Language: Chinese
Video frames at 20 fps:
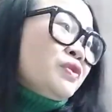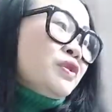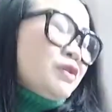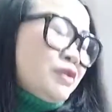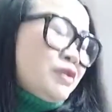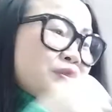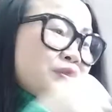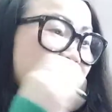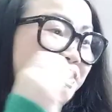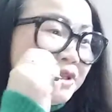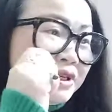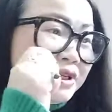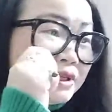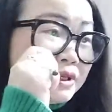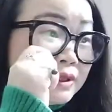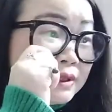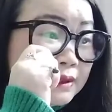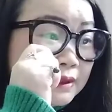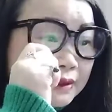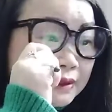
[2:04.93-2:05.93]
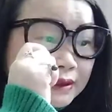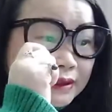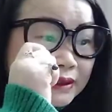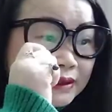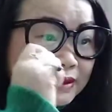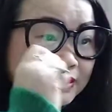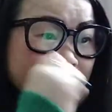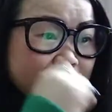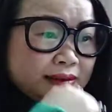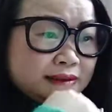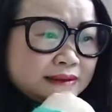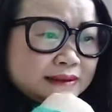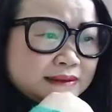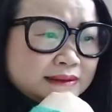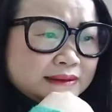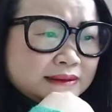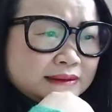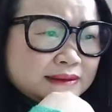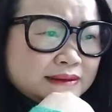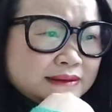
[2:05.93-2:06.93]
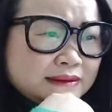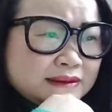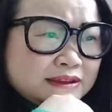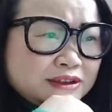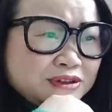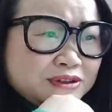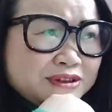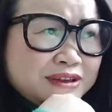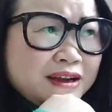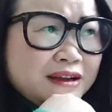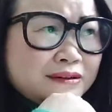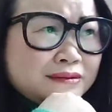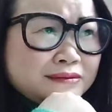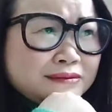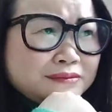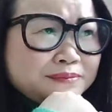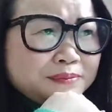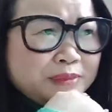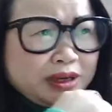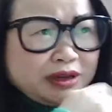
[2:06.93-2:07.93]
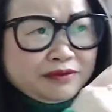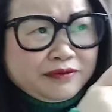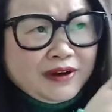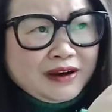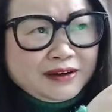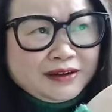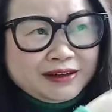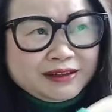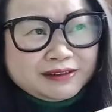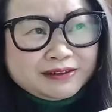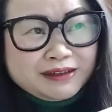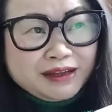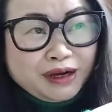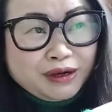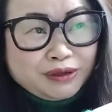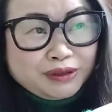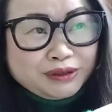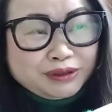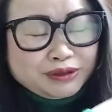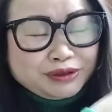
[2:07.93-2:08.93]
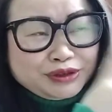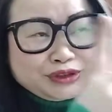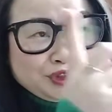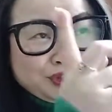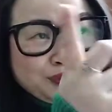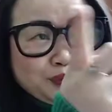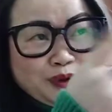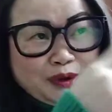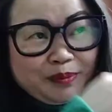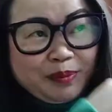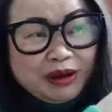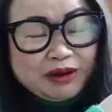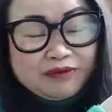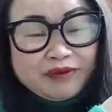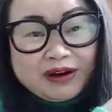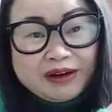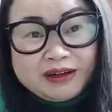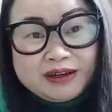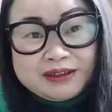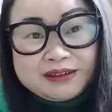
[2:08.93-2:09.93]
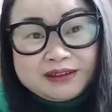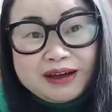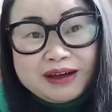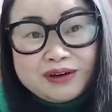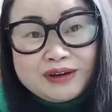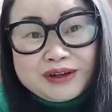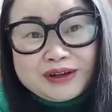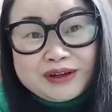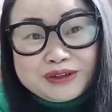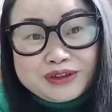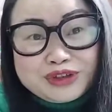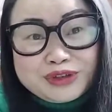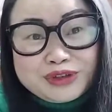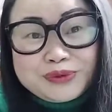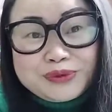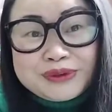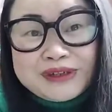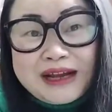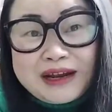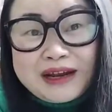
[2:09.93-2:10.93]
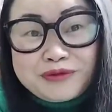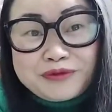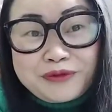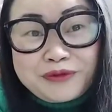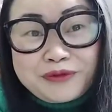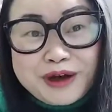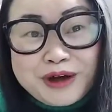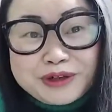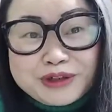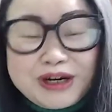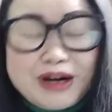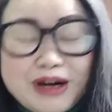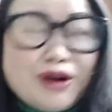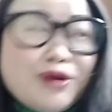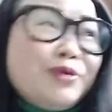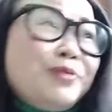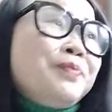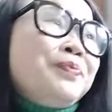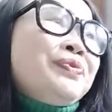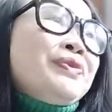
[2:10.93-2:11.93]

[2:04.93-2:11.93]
所以，呃，就像北方人到了中国北方人到了中国南方，然后，